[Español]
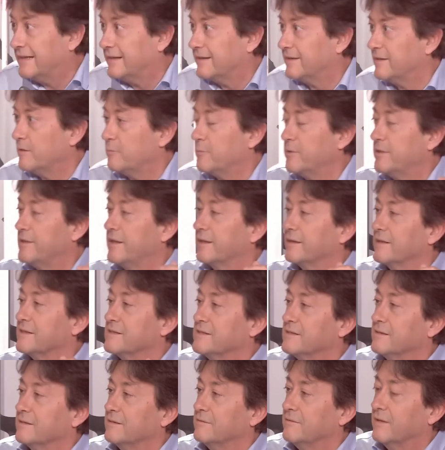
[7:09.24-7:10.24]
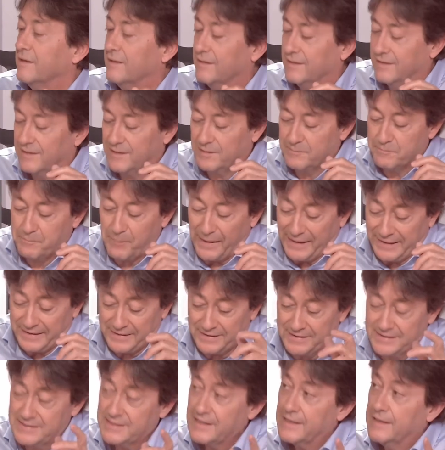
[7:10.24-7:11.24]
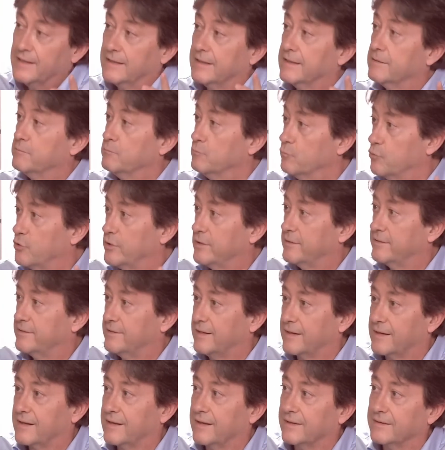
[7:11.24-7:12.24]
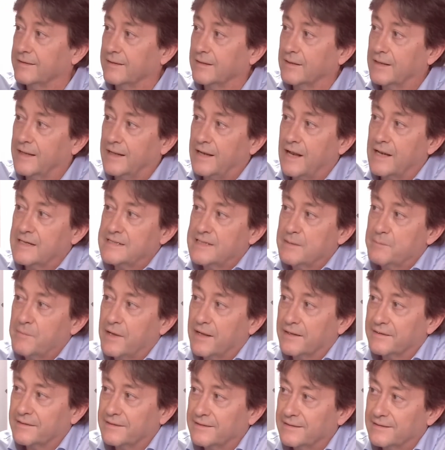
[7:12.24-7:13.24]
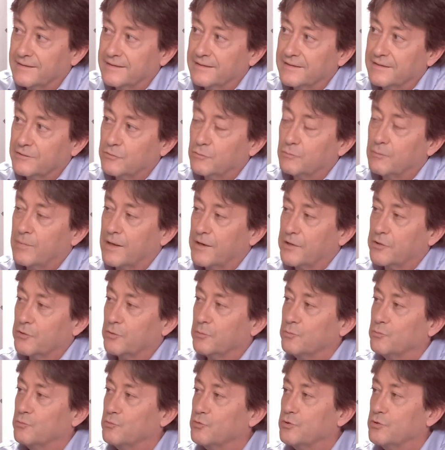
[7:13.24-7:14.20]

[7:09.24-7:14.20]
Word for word: de piñatas en, en, París, eh, muy cerca del Canal Saint-Martin, en un barrio muy,